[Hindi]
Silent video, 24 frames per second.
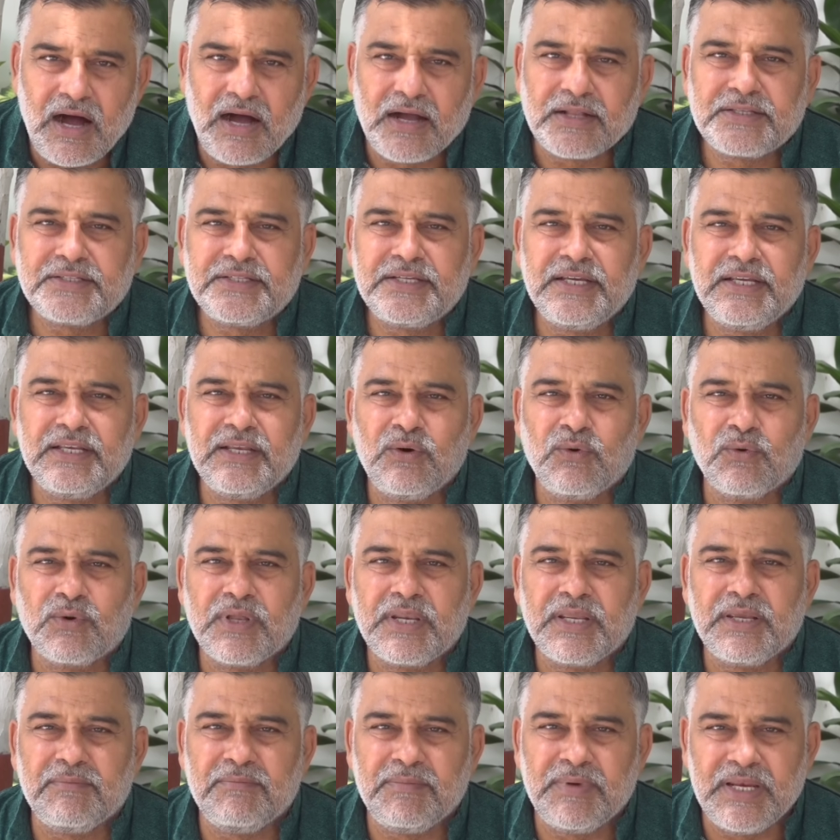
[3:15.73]
अच्छी
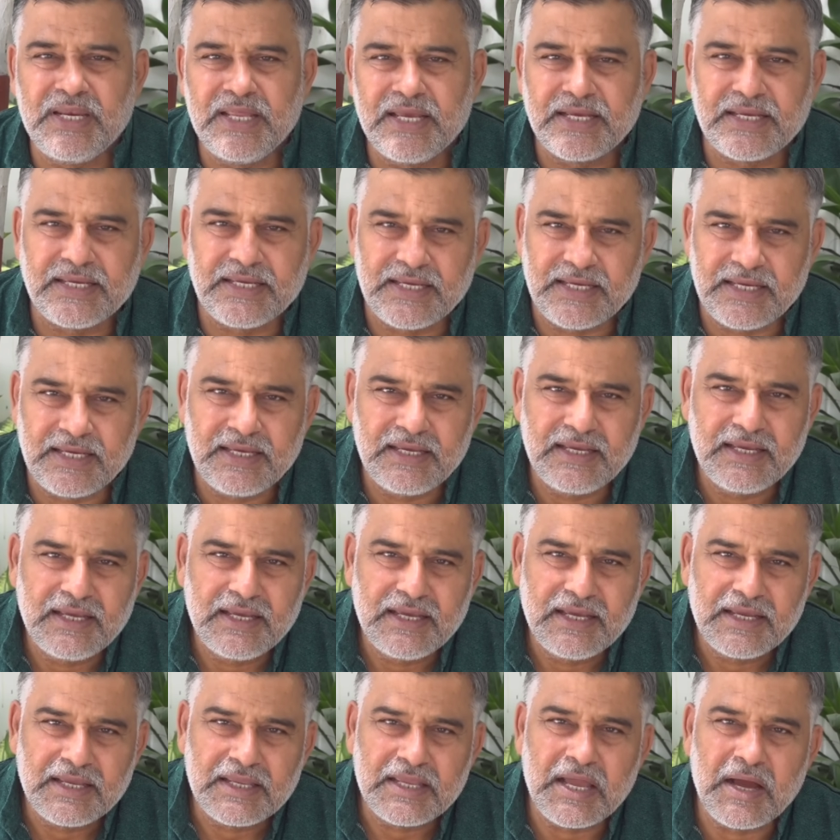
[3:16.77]
नौकरी मिलेगी
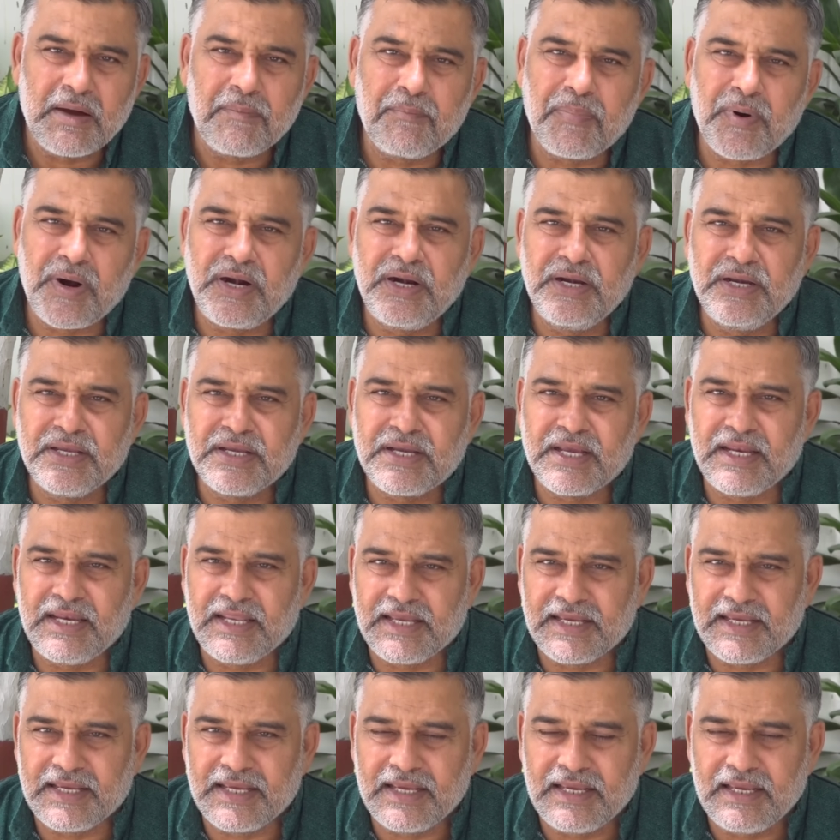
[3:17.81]
या पढ़ लिख
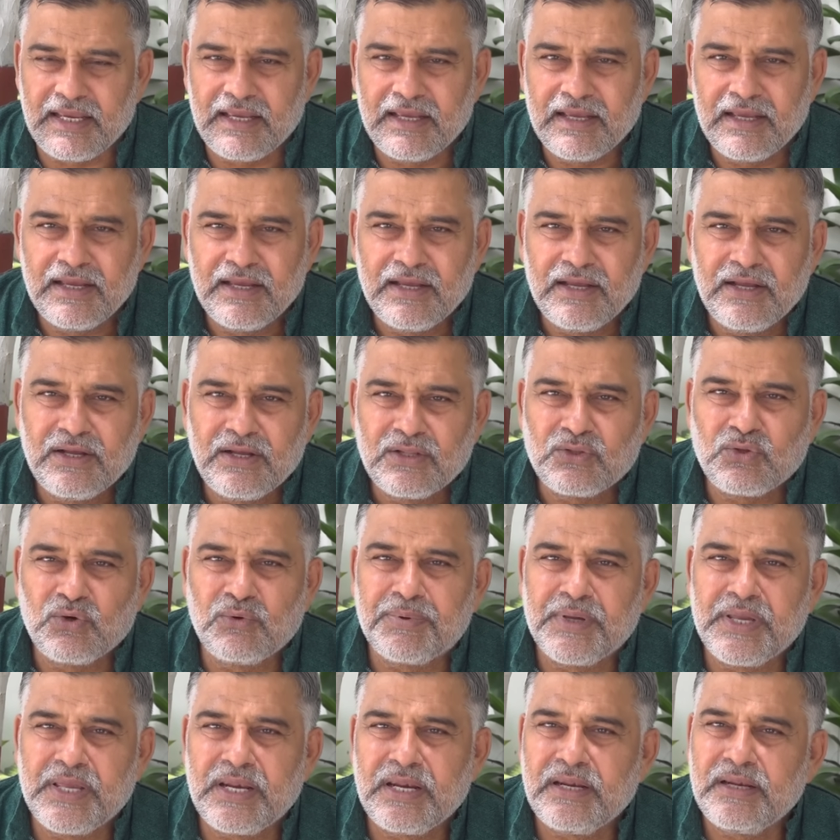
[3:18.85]
लेगी तो
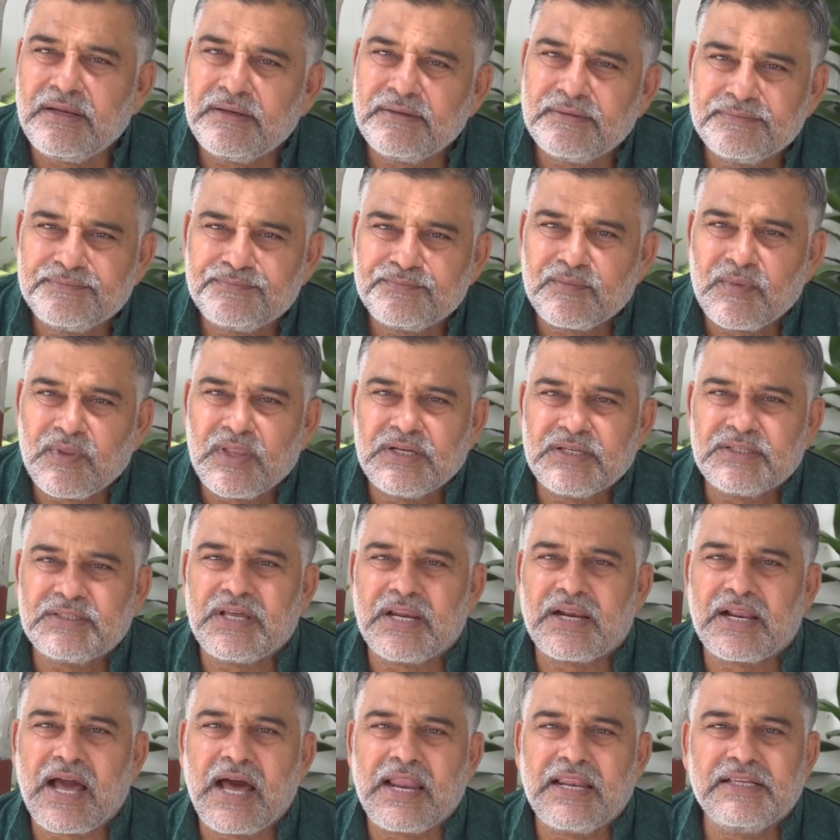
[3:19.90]
फिर
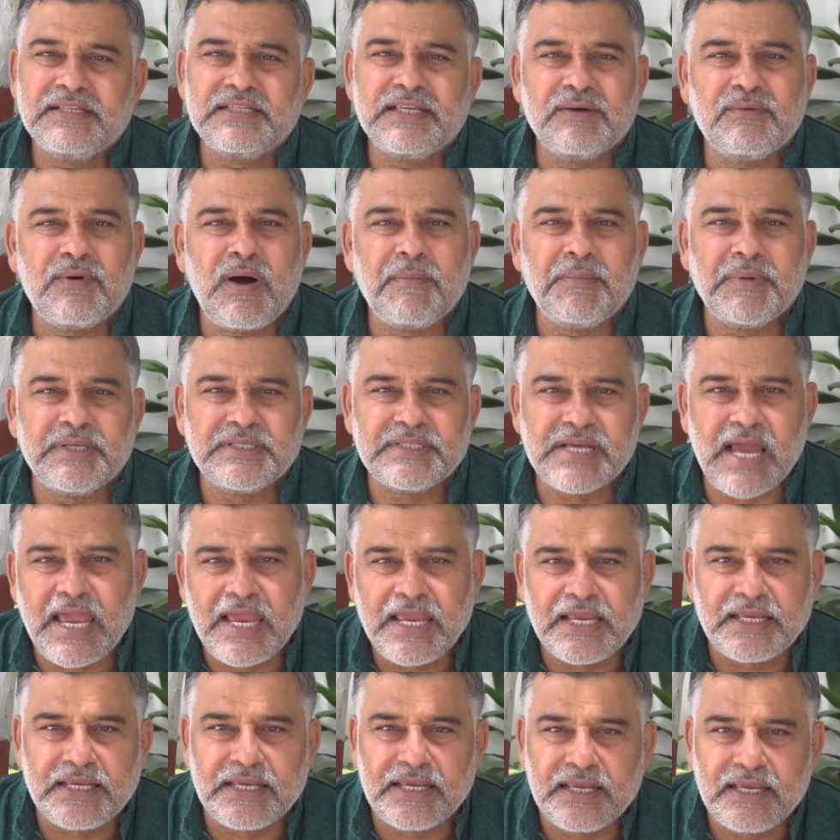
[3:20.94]
सरकारी सेवा में
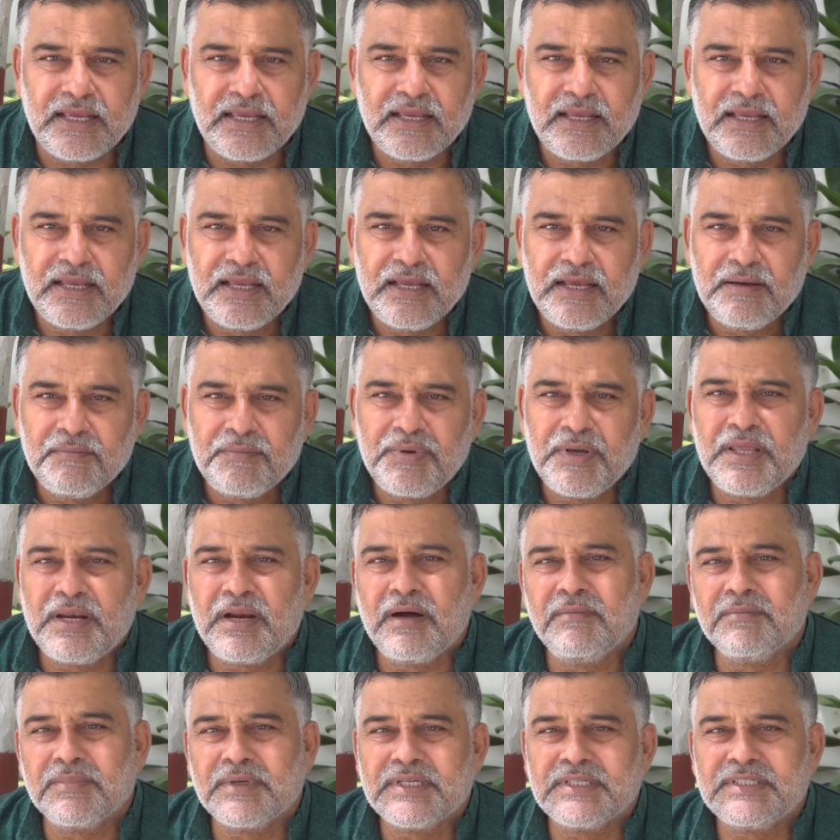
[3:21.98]
जाएगी फिर
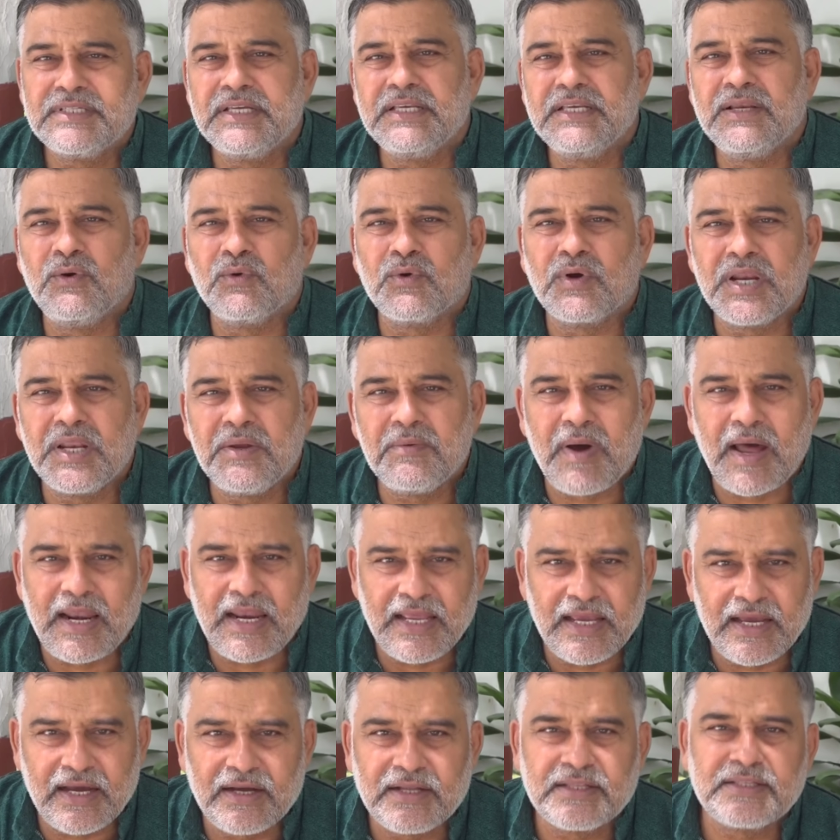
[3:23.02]
हम किसी नौकरी
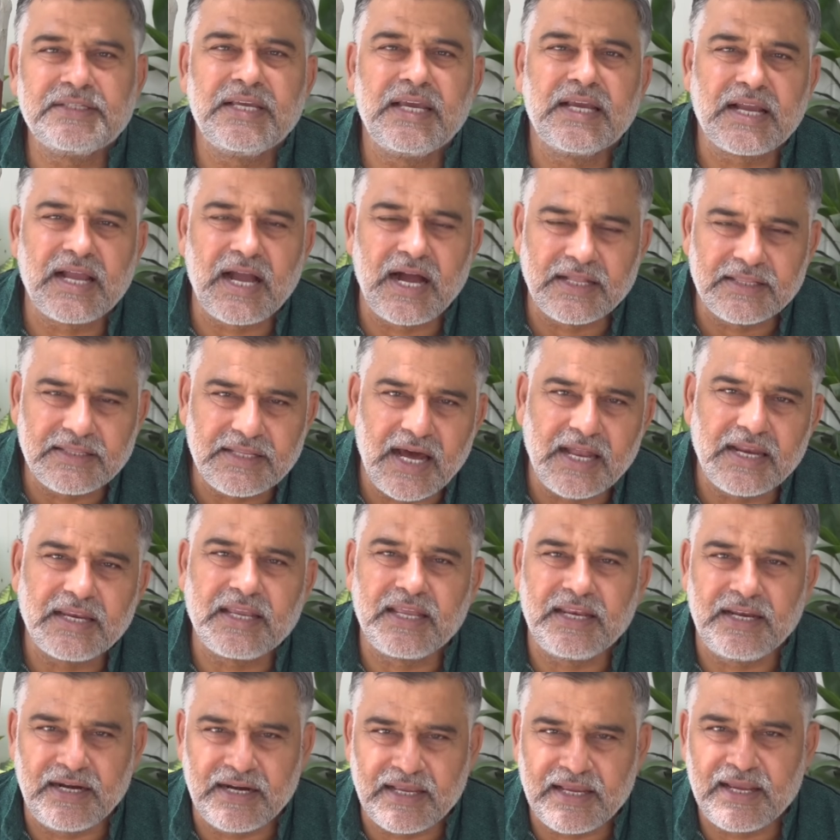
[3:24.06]
वाले अच्छे खानदान
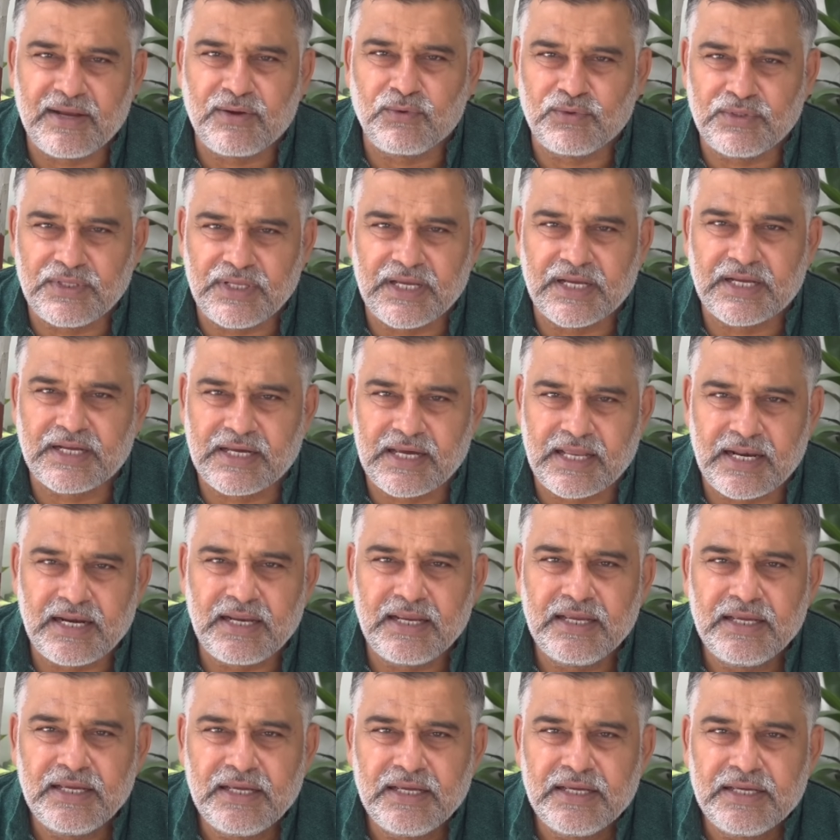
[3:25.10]
के लड़के को देखकर
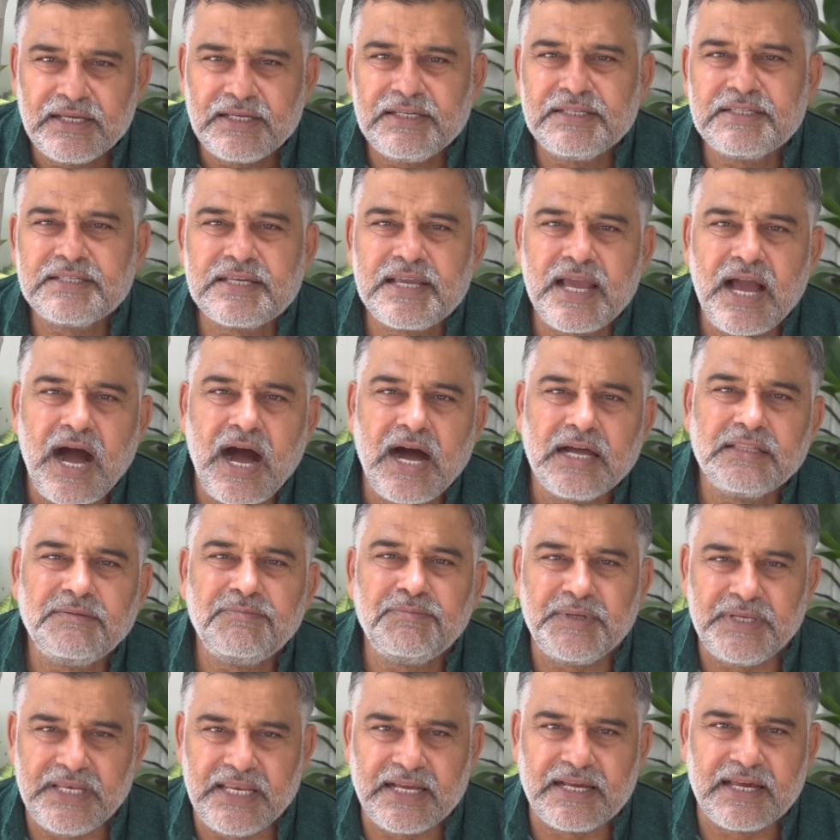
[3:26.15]
इसके हाथ
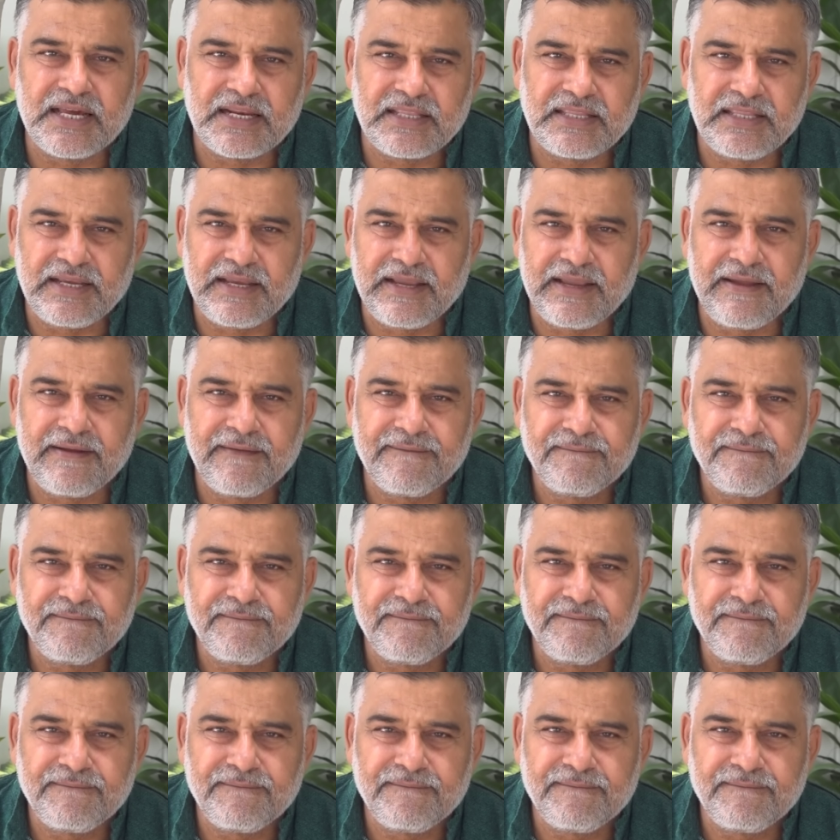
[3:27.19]
पीले कर देंगे